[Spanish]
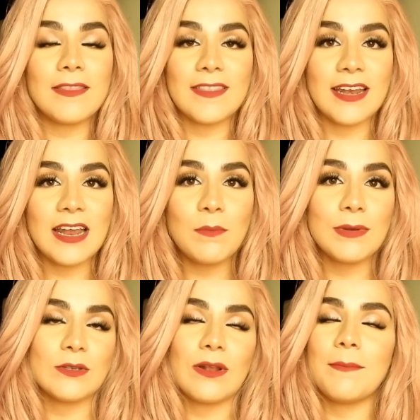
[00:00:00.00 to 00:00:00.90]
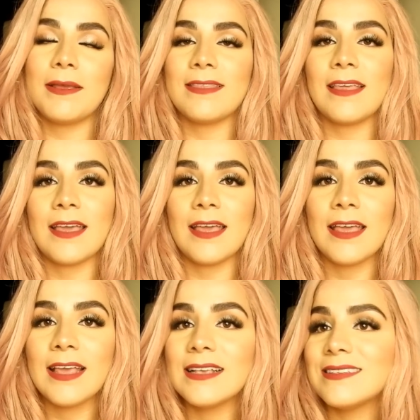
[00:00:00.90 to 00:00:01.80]
mantener pues
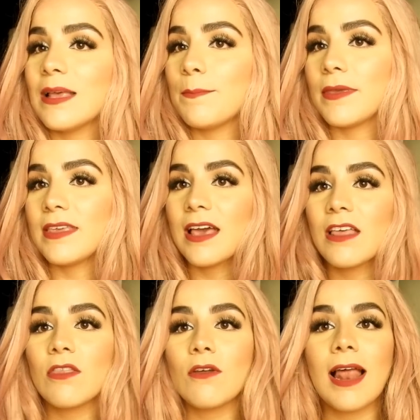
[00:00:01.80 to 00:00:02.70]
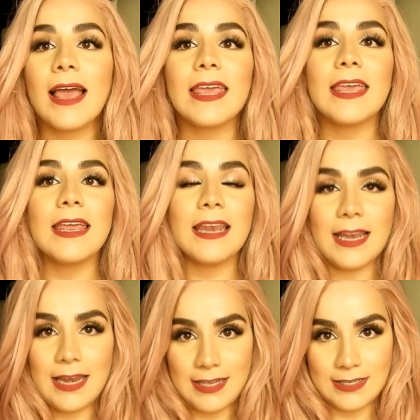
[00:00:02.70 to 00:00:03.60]
solamente cepillándola y
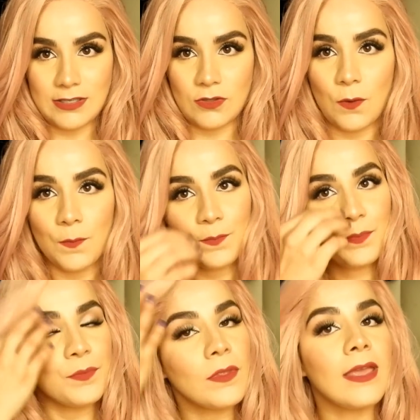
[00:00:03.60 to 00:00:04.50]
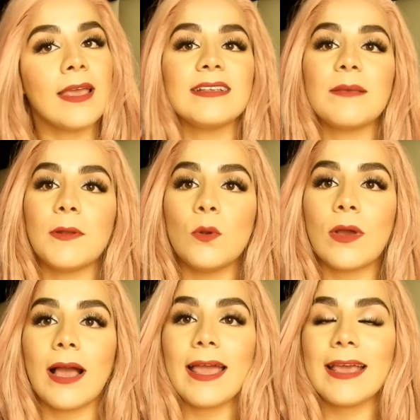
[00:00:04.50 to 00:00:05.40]
listo. Esta
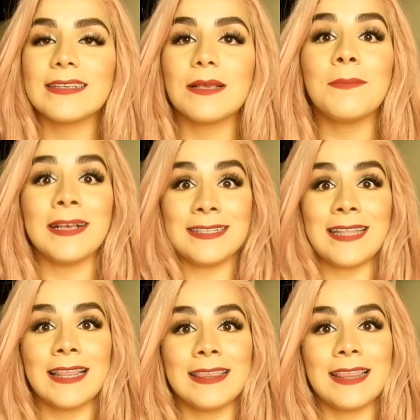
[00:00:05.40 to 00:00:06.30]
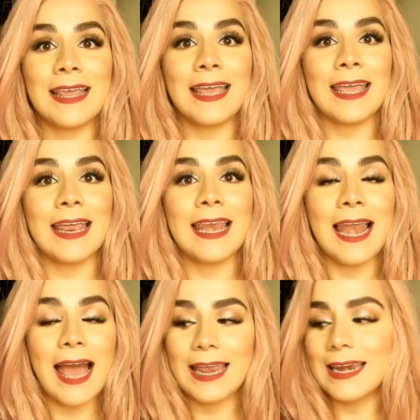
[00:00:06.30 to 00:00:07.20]
peluca es bastante
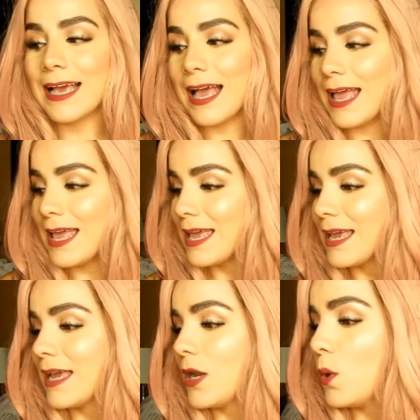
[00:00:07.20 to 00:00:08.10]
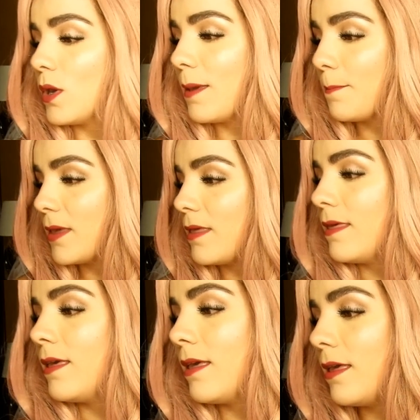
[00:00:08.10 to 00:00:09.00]
larga, creo que
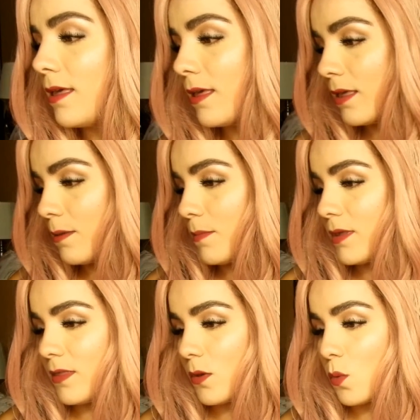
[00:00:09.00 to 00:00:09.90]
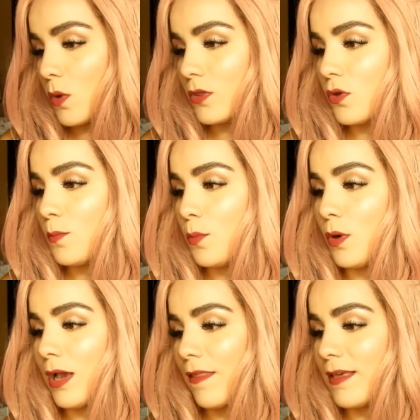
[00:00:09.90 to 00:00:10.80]
mide 24
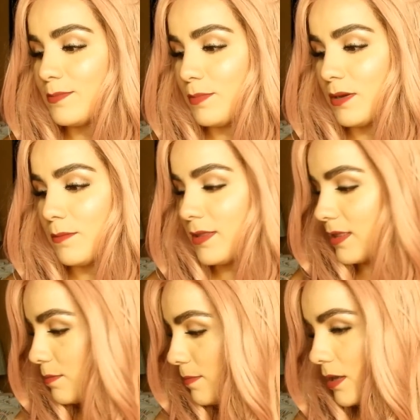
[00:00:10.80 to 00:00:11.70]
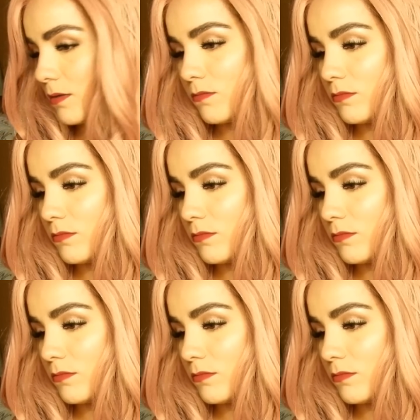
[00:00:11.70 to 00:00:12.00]
pulgadas, permítanme.